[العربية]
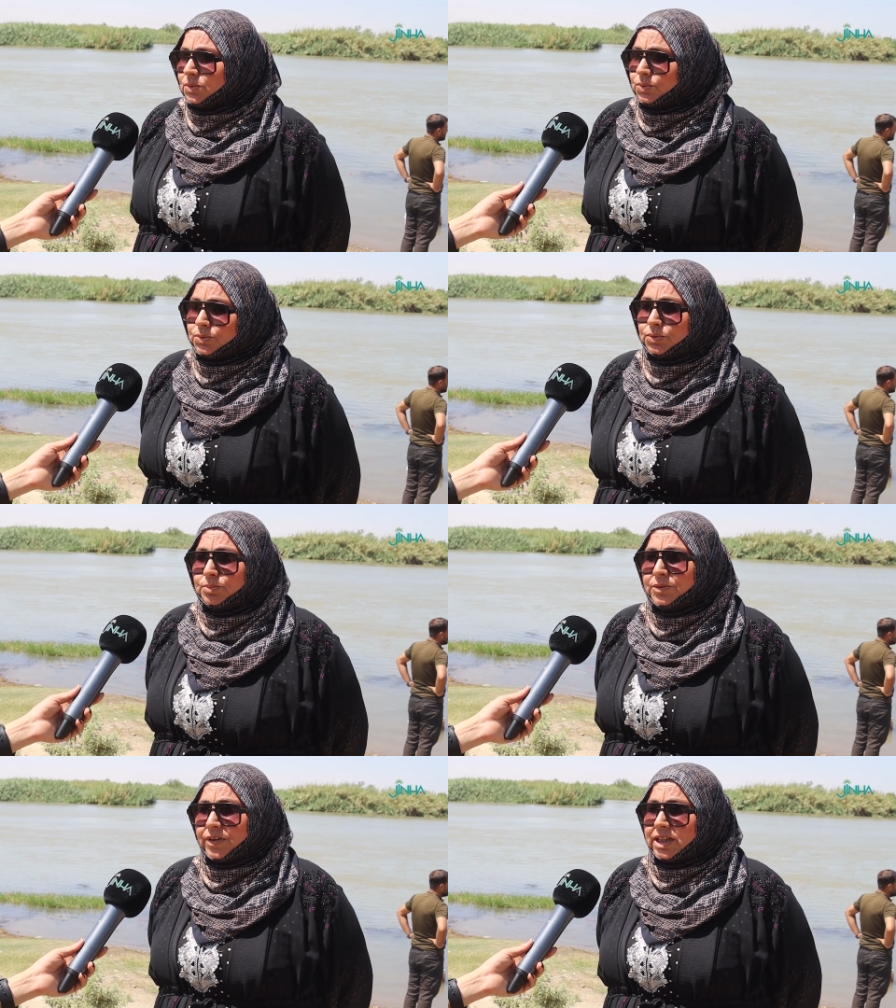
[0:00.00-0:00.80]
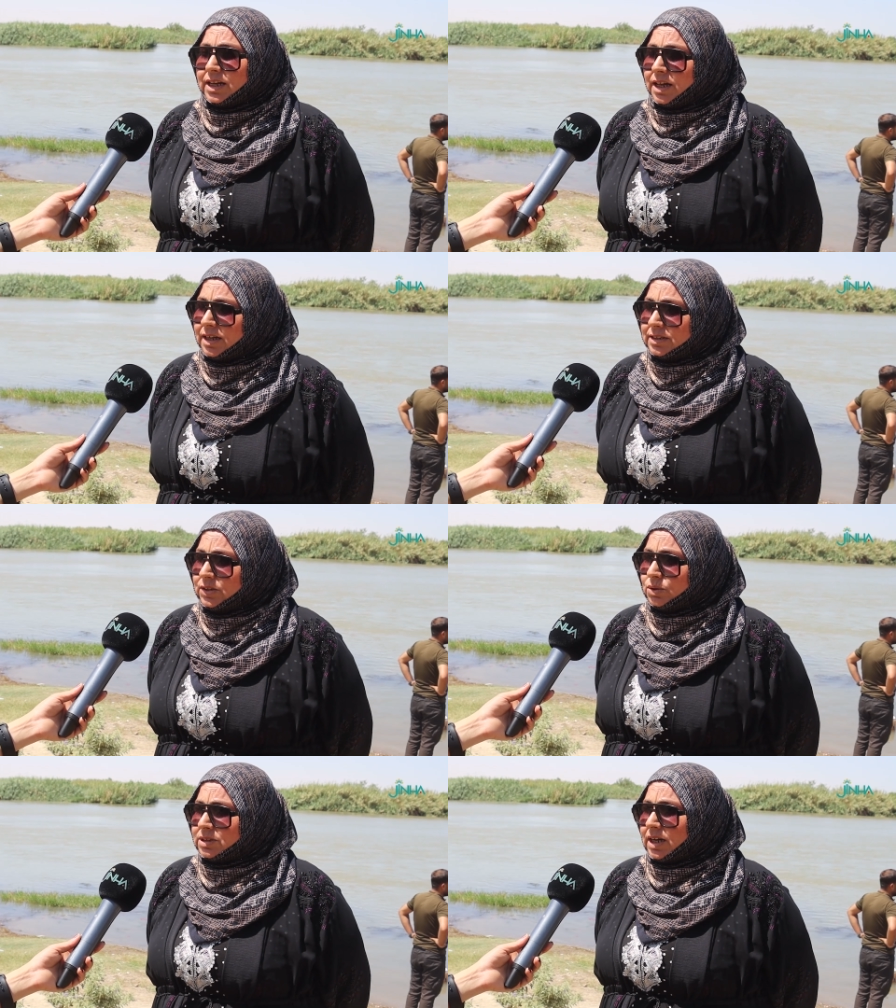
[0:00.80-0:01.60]
وبفضل القائد
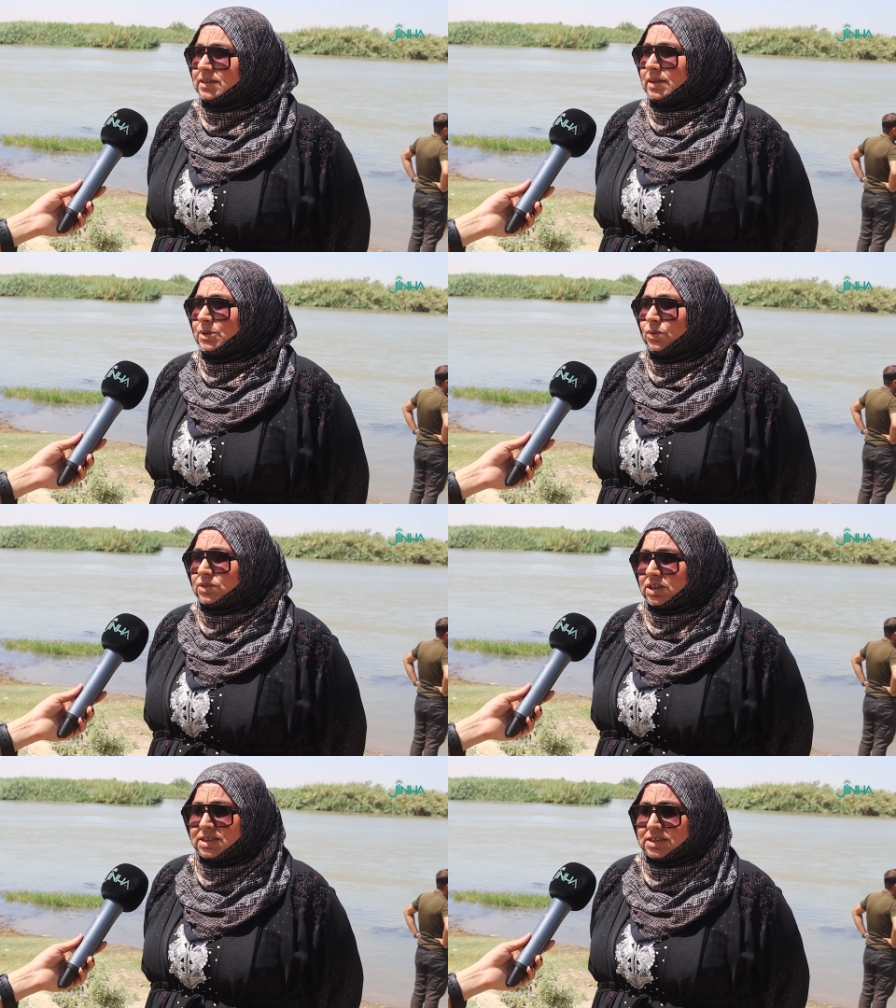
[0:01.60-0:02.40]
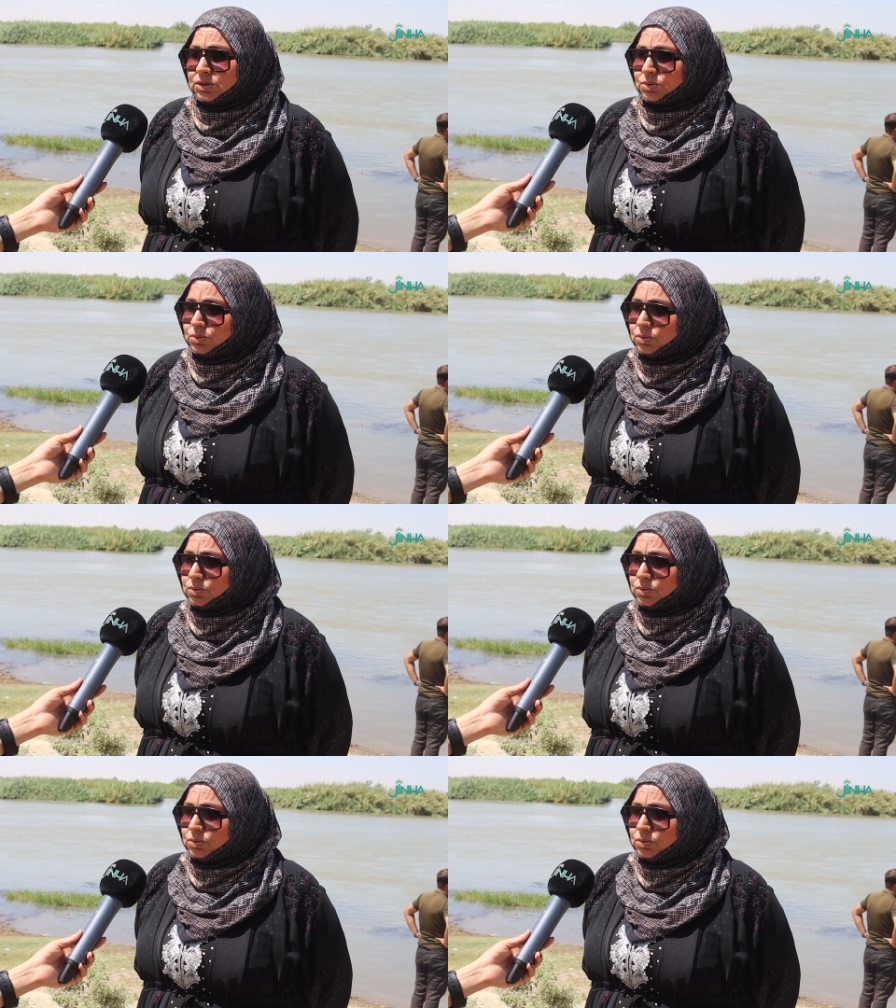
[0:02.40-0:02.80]
اليوم تقدمنا وتكسرت